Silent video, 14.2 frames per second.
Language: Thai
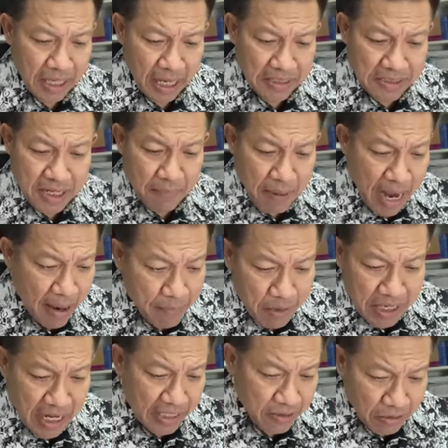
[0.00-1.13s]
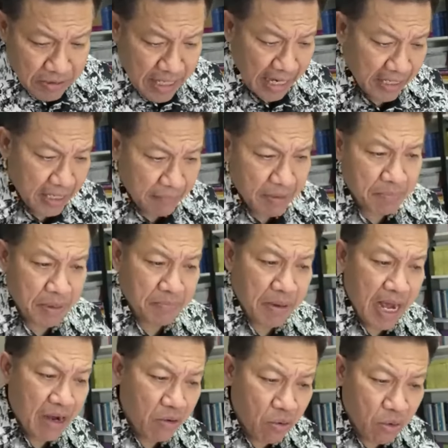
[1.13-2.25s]
ไอเสื้อผ้าพวกนี้ที่เขาใส่เนี่ยมันเป็น
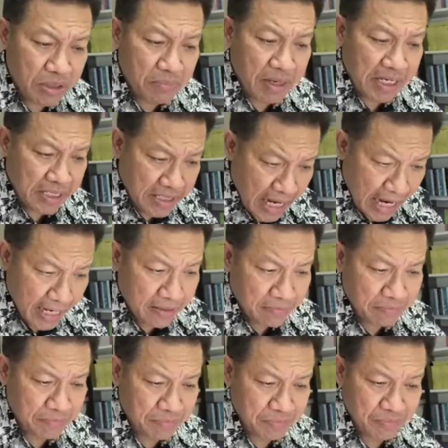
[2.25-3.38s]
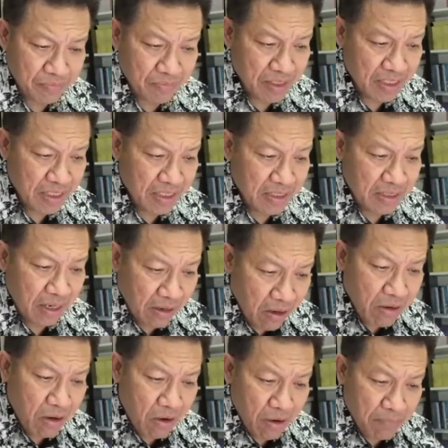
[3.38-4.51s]
ผ้าของคนทางภาคอีสานแล้วเขา
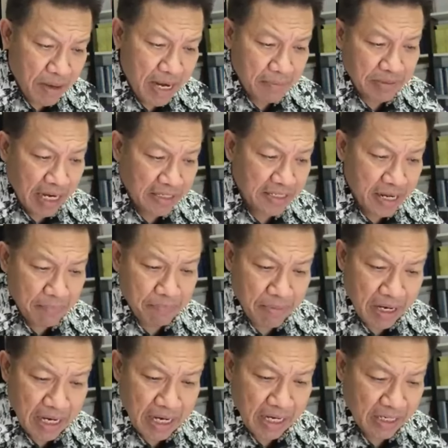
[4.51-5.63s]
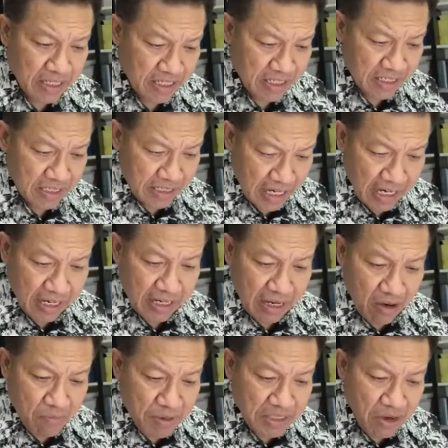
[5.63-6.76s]
ก็ออกแบบตัดเย็บมานะเรา
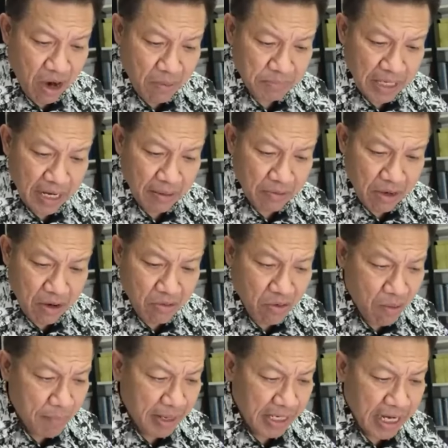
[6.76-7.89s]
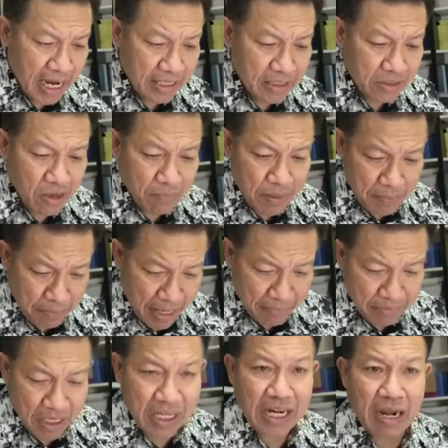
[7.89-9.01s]
ไม่ชอบแต่เราก็ไม่น่าจะต้องไปเปรียบ
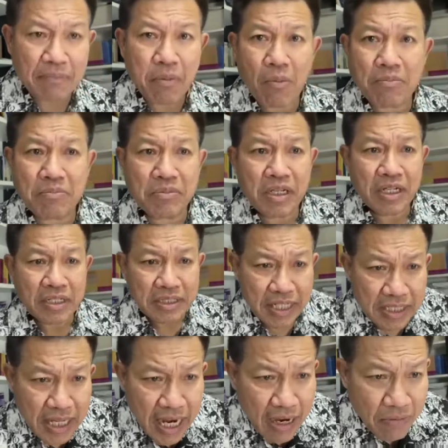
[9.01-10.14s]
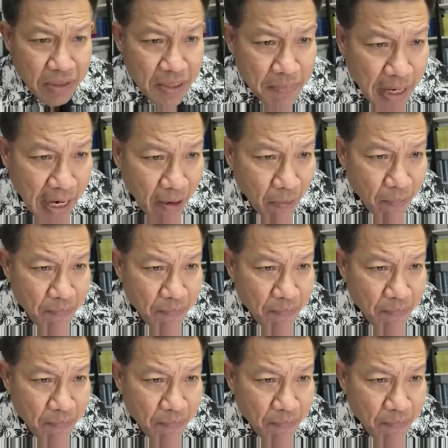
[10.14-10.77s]
ถึงขนาดผมเช็ดเท้าหรือเปล่า